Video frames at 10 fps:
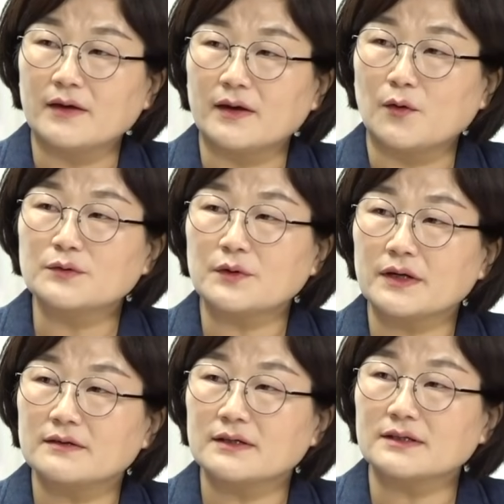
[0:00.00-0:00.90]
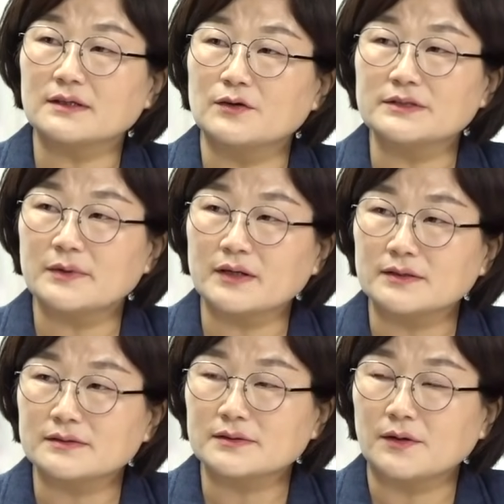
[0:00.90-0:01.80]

예, 어떻게 이렇게 결심하게 됐어요?